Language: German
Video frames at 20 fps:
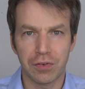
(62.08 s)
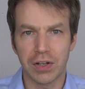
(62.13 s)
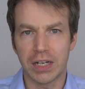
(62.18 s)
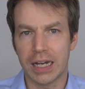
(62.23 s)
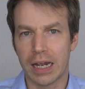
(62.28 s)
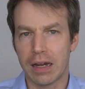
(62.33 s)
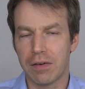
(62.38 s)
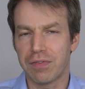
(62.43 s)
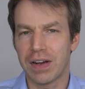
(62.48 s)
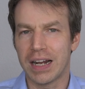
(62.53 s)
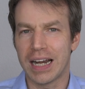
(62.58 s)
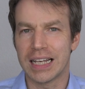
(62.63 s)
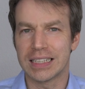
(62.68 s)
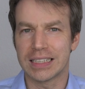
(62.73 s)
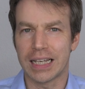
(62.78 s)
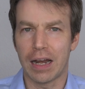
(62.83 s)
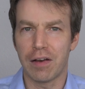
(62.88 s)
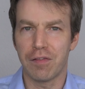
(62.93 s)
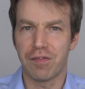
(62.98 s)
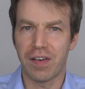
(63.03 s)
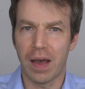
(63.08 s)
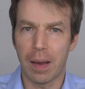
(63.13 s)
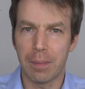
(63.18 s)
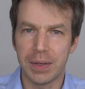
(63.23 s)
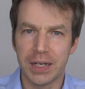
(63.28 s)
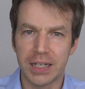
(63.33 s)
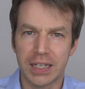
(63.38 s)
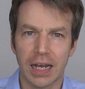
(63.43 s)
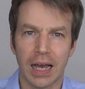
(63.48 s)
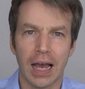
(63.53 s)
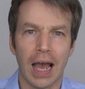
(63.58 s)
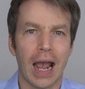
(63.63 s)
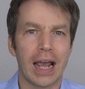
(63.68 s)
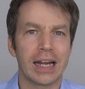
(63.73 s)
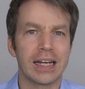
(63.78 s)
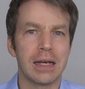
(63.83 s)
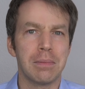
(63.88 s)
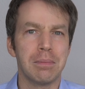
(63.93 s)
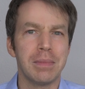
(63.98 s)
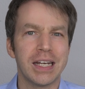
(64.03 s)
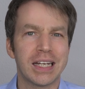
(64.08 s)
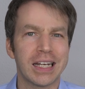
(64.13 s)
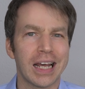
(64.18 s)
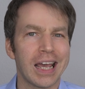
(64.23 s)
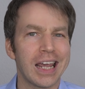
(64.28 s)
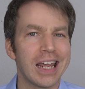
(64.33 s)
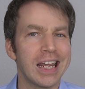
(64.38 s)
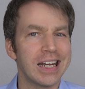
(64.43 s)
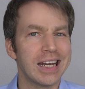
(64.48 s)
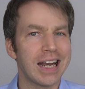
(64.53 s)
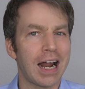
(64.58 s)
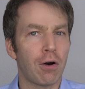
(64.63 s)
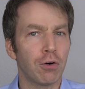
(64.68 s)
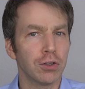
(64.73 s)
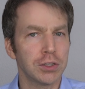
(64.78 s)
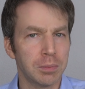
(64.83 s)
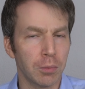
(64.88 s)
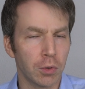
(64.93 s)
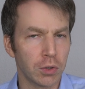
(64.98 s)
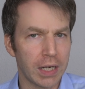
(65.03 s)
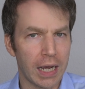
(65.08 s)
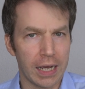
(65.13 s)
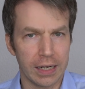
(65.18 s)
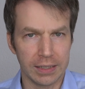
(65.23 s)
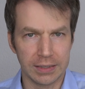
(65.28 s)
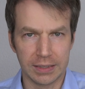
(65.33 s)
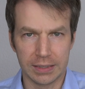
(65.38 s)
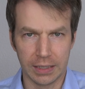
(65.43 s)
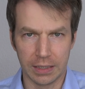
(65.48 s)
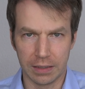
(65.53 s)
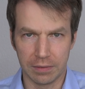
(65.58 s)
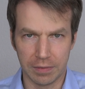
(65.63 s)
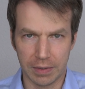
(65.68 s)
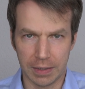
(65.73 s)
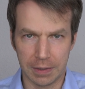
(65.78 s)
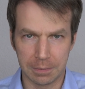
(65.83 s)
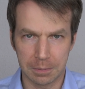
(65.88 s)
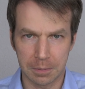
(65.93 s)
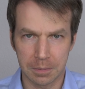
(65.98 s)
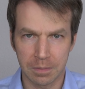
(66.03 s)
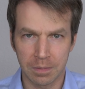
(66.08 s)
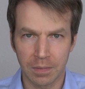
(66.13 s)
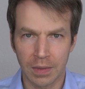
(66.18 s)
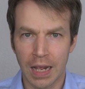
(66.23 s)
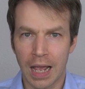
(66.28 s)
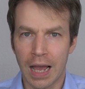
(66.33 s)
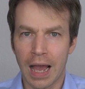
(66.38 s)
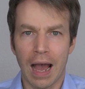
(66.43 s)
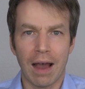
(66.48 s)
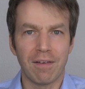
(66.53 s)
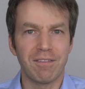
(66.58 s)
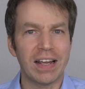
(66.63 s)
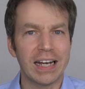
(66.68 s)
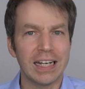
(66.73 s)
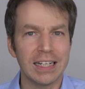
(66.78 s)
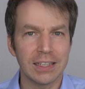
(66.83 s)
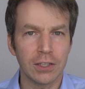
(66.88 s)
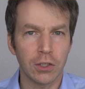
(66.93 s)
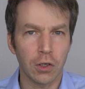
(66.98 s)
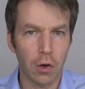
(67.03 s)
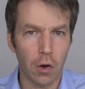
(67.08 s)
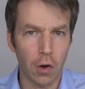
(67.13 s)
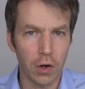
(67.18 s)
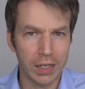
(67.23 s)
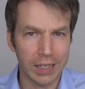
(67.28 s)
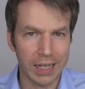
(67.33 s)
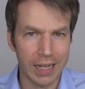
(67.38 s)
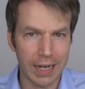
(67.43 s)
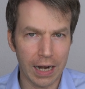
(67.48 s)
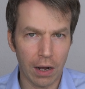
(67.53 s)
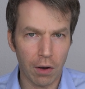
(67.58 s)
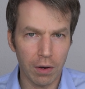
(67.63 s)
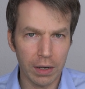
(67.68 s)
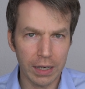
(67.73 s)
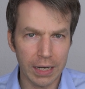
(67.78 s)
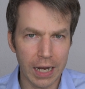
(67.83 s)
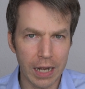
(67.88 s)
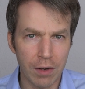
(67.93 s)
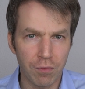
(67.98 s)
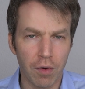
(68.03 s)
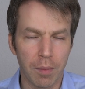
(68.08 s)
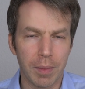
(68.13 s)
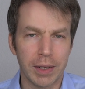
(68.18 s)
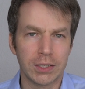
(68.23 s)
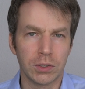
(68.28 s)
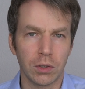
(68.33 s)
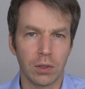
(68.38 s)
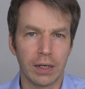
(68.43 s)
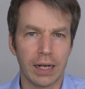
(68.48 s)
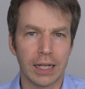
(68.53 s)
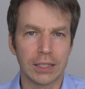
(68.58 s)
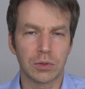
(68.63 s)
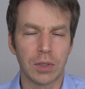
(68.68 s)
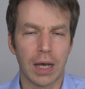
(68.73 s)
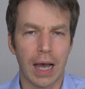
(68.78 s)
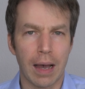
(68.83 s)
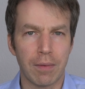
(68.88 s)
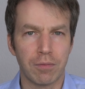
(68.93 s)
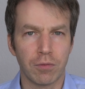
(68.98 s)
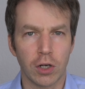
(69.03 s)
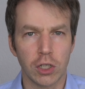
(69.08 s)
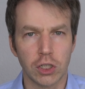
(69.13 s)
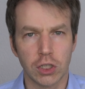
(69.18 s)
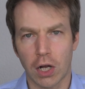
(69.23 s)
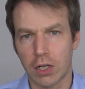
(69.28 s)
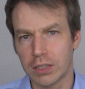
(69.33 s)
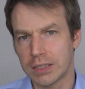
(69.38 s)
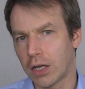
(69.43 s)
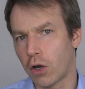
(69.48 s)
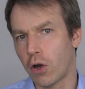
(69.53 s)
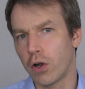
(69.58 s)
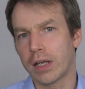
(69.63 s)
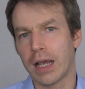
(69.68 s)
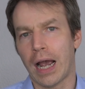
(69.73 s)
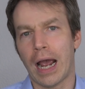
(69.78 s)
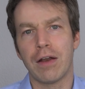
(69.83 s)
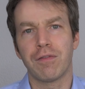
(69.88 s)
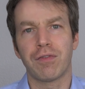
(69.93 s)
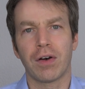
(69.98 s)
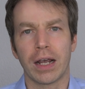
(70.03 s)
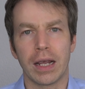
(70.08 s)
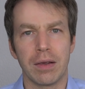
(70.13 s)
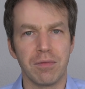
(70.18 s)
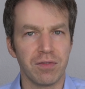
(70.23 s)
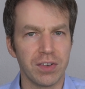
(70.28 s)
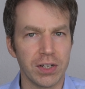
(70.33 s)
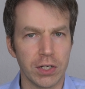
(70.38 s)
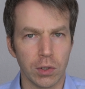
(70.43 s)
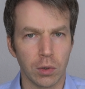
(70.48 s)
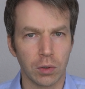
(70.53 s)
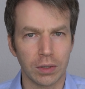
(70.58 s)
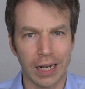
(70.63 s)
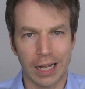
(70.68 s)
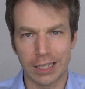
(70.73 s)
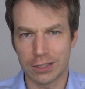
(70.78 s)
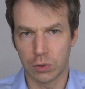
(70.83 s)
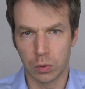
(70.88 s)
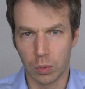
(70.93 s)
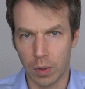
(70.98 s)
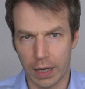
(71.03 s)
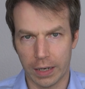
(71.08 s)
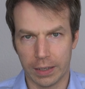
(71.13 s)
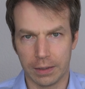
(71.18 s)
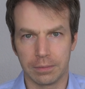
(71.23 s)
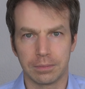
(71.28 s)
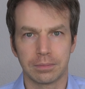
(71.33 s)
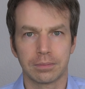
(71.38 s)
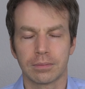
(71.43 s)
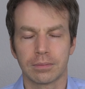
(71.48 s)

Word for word: für den Fall, dass ein Vermieter einen Mieter hinaus modernisieren will. Wenn ihr euch genauere Informationen dazu haben wollt, schaut sie euch einfach im Video dazu an.